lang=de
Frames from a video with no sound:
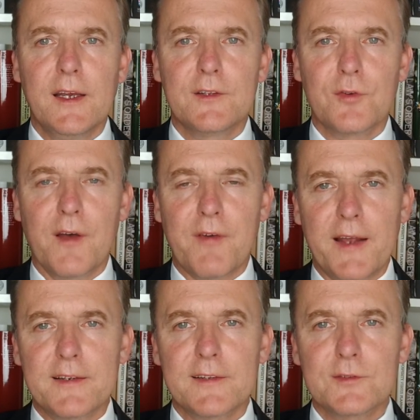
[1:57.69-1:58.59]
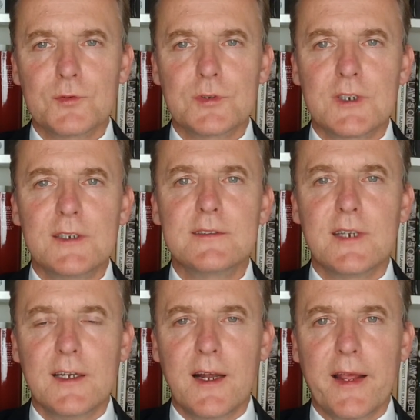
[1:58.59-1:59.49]
zu erweitern sucht, ist
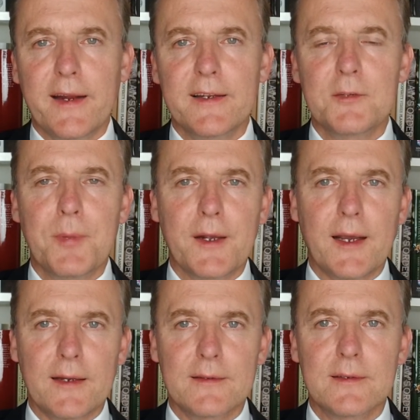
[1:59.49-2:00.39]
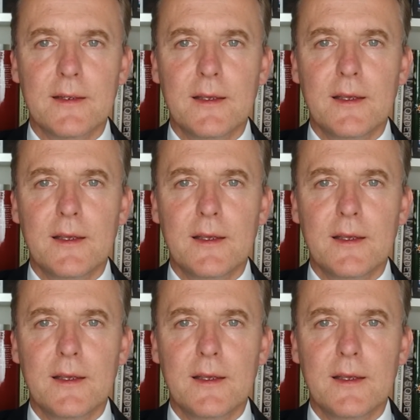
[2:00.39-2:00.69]
hinlänglich bekannt.